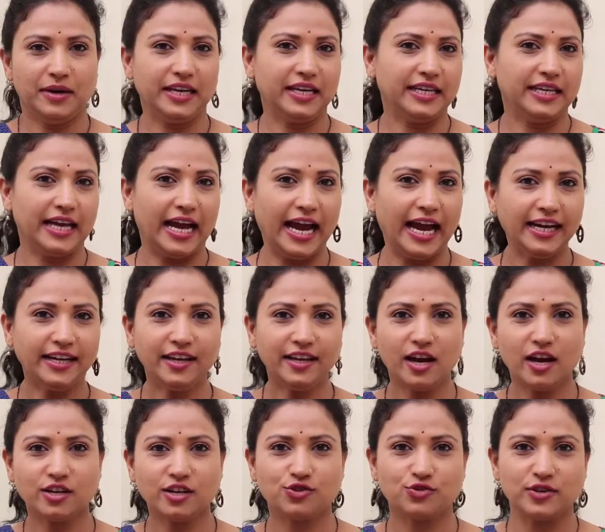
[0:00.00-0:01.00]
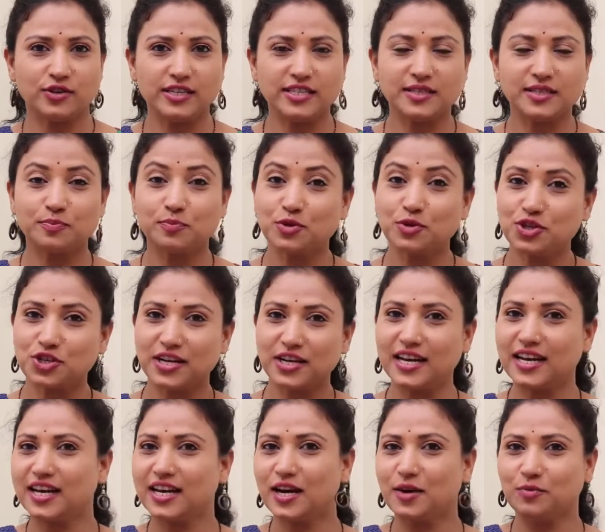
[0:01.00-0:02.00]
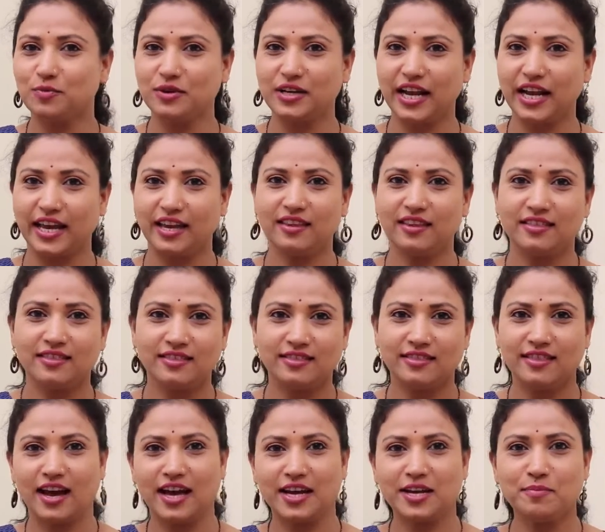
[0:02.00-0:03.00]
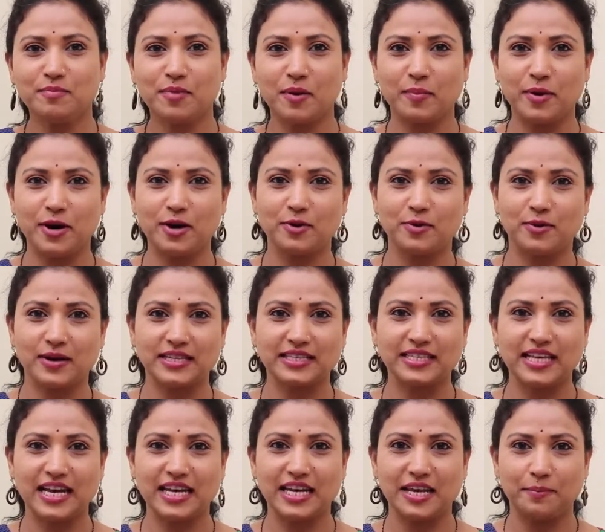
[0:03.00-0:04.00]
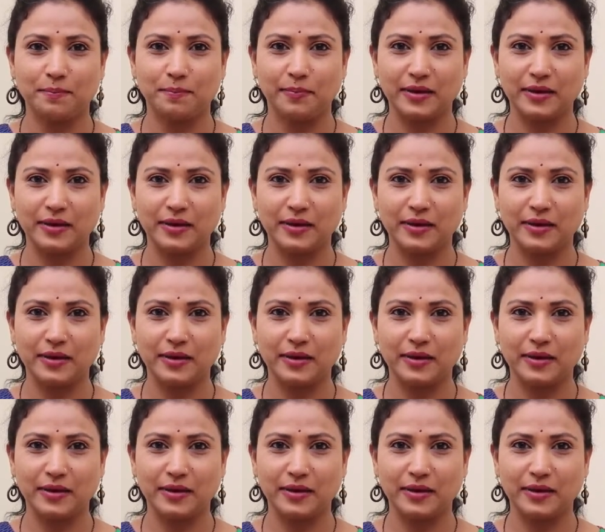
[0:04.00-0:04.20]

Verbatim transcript: మరి యాంటీ ఆక్సిడెంట్స్ పుష్కలంగా ఉండే దానిమ్మ పండు రసాన్ని